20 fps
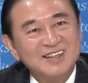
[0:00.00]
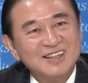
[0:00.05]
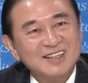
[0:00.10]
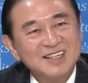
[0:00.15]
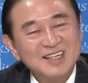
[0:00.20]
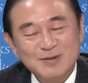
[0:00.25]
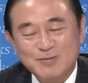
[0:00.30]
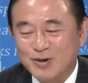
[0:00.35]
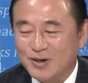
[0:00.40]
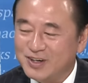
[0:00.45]

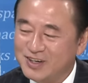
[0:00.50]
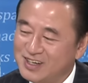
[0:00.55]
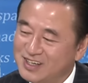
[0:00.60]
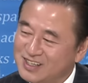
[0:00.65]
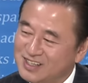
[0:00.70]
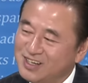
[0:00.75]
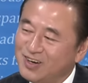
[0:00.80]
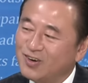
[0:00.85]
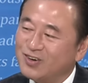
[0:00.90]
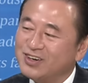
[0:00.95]
你莫
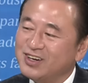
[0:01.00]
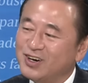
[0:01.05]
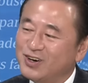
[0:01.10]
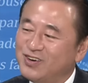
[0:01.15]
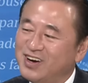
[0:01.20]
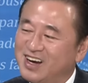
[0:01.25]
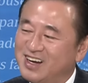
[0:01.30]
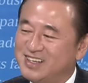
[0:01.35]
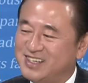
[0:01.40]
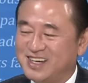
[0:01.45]
一用六
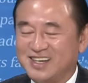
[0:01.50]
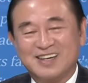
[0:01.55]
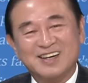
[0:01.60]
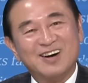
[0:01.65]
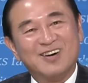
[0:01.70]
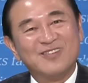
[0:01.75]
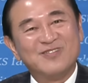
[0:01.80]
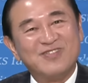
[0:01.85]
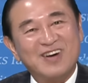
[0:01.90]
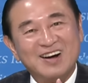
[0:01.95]
月以前的
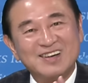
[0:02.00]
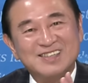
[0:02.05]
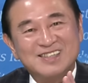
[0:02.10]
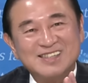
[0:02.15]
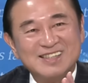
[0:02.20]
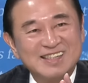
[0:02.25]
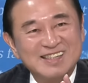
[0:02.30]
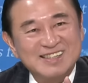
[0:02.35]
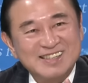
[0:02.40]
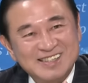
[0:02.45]
那种方
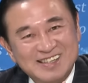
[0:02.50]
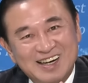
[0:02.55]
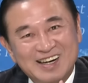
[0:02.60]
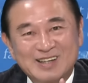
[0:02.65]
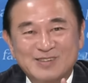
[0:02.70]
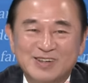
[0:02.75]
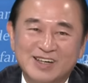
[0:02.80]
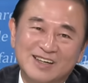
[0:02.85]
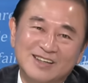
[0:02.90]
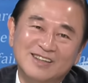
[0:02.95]
式一直在
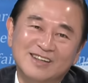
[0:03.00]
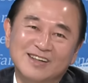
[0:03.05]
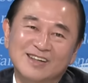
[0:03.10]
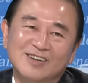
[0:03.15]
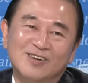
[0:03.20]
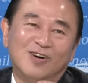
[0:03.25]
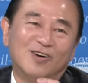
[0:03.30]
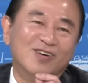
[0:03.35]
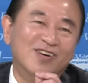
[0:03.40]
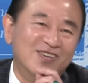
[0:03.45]
那边
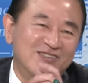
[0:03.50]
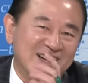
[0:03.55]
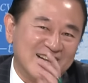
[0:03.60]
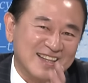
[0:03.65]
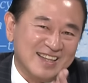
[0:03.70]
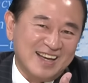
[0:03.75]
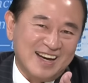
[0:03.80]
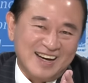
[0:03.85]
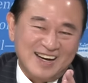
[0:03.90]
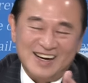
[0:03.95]
哦，
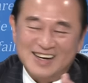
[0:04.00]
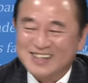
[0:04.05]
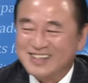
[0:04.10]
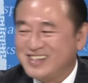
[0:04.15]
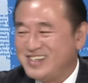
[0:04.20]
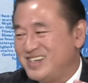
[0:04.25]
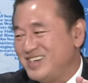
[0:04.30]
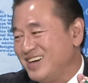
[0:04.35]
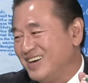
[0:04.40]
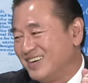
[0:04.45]
大家
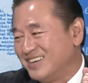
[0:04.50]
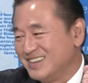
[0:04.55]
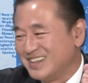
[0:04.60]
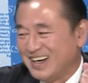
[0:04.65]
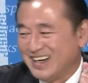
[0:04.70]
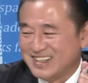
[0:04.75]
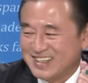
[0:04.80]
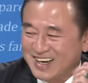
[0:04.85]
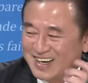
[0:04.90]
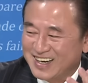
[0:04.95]
抢
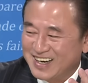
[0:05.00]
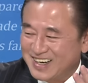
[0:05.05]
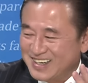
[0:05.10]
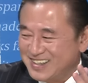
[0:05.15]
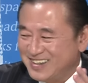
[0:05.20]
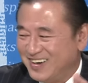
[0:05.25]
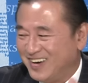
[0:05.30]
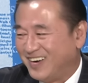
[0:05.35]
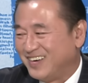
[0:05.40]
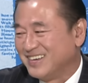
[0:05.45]
了，大家
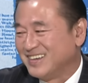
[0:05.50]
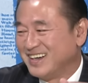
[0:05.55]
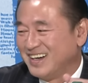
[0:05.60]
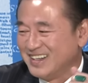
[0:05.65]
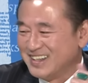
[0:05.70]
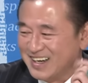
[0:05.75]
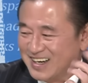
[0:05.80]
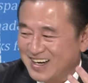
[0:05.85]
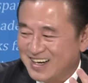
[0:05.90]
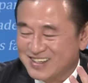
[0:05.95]
龙
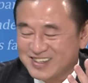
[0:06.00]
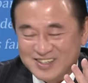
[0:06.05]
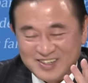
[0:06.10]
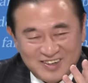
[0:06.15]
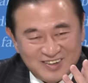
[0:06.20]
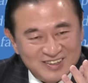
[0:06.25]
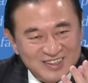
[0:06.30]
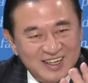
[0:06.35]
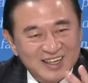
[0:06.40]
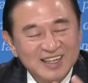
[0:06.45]
了，大家
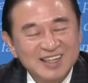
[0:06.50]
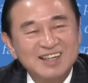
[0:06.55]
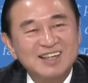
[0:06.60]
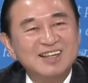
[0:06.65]
冲了。